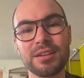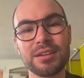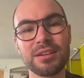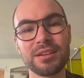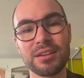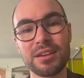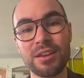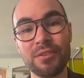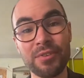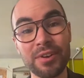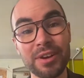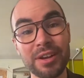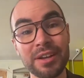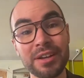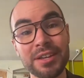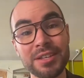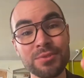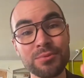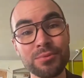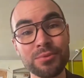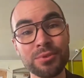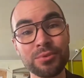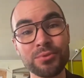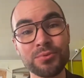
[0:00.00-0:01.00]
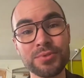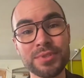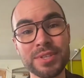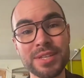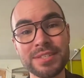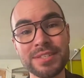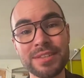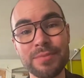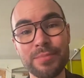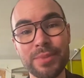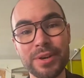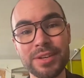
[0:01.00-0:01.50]
La vraie raison dans tout ça, c'est
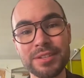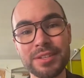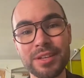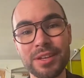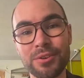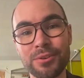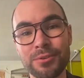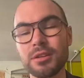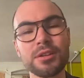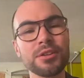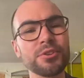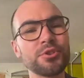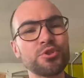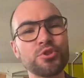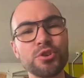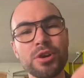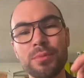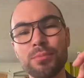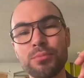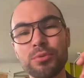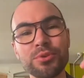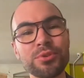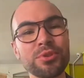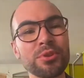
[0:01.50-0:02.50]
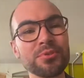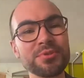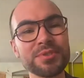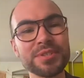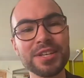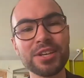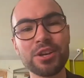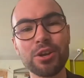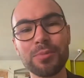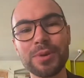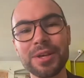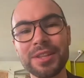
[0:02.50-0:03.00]
pas le talent. Tu as beau danser
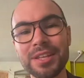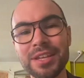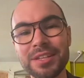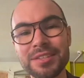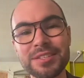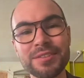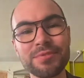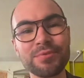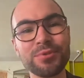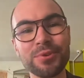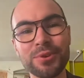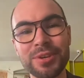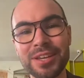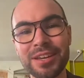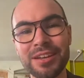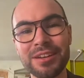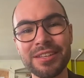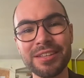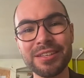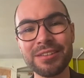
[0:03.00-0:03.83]
comme un natif de Cali,